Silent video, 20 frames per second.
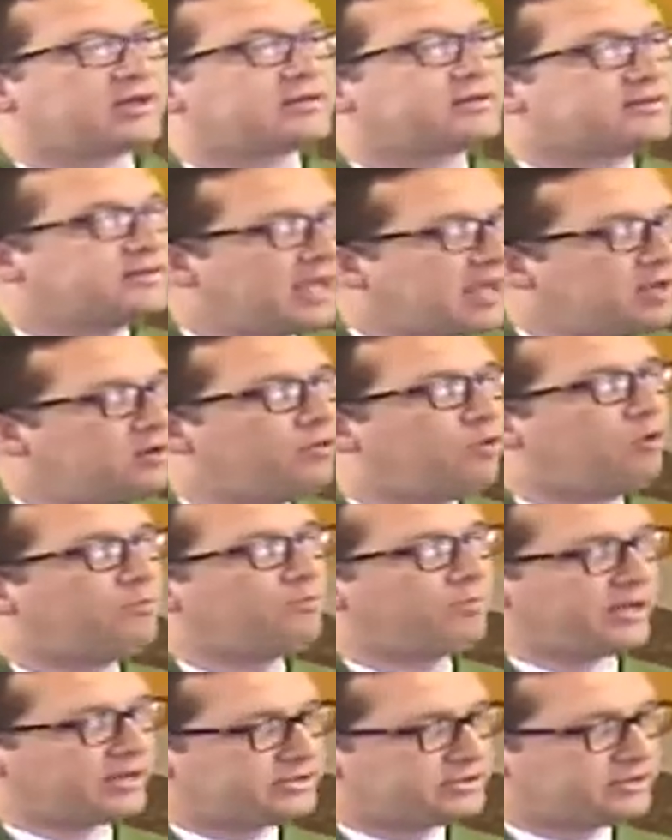tem
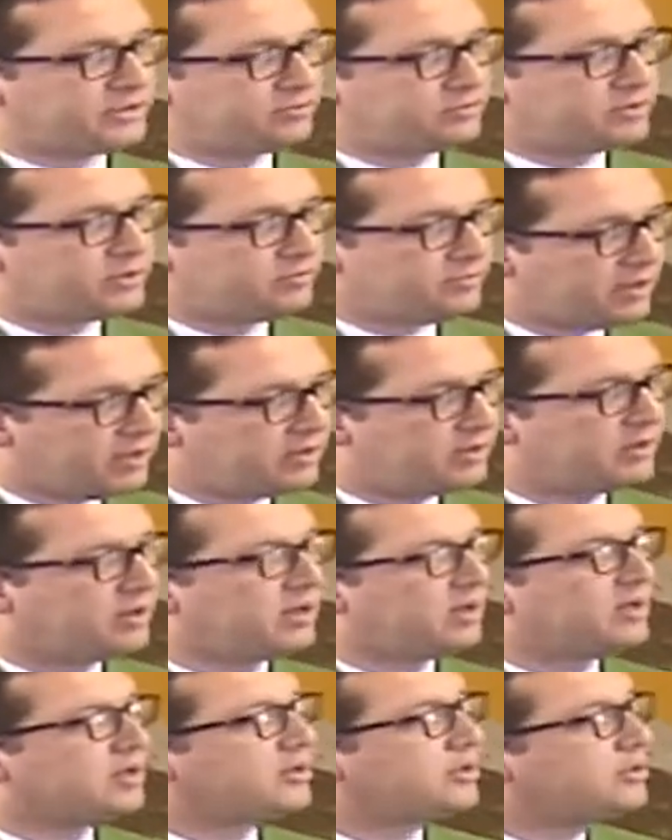compaixão de mim,
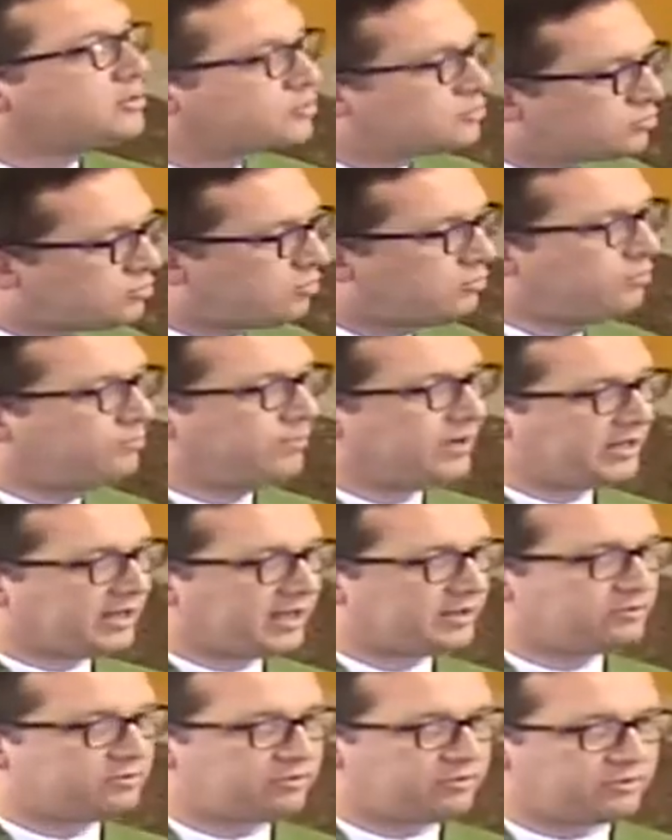que sou um
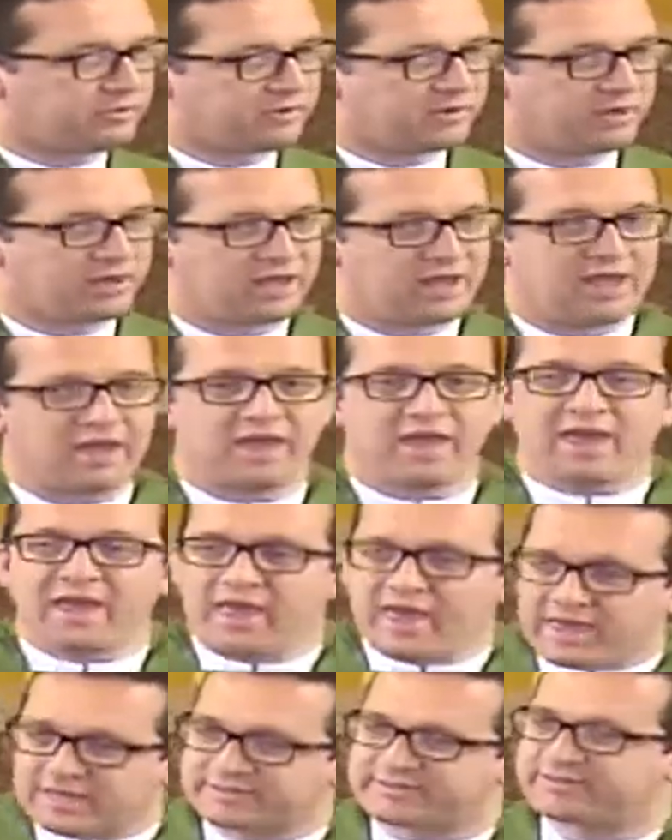pecador.
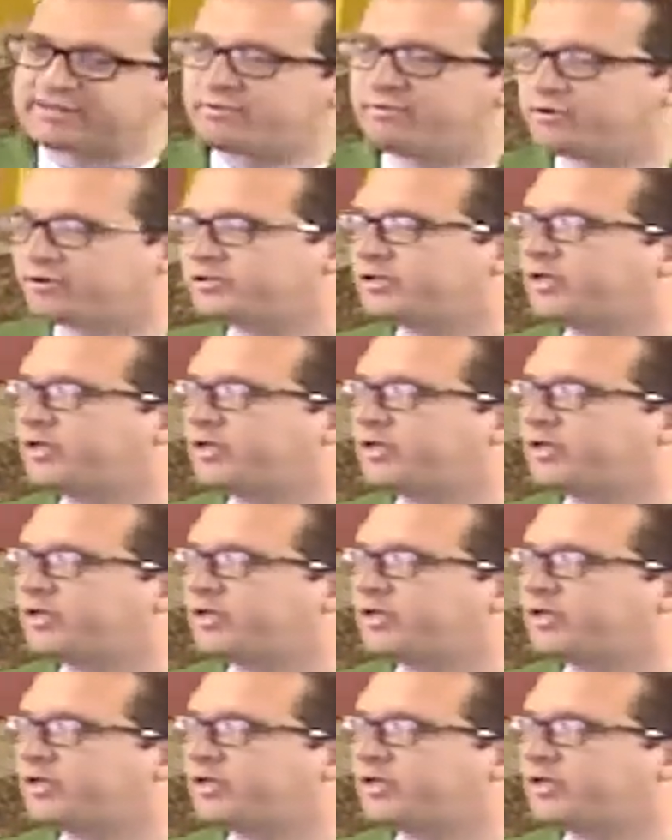Esta, meus